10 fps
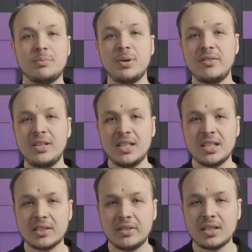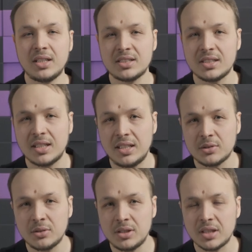До появления этого ирландца на
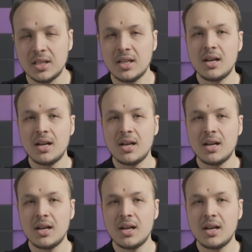горизонте